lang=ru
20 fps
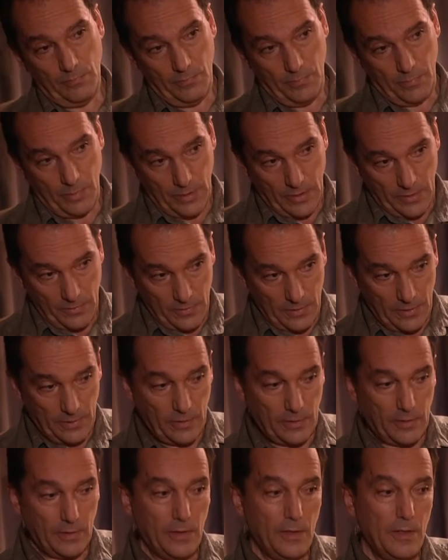
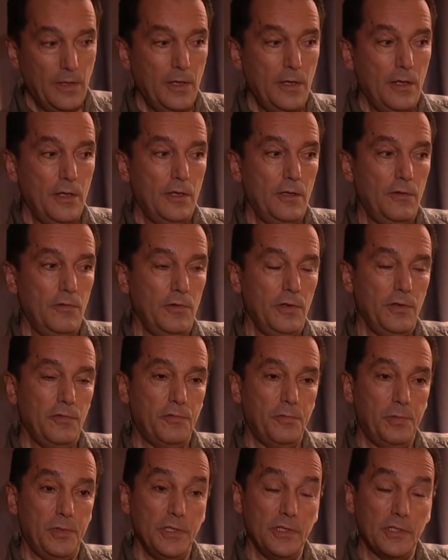Правильные. И вы, в
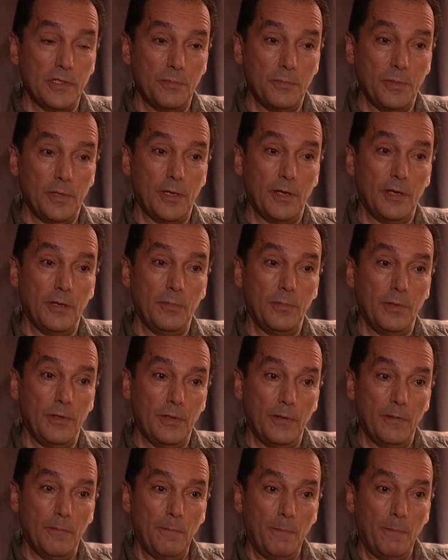принципе, как бы,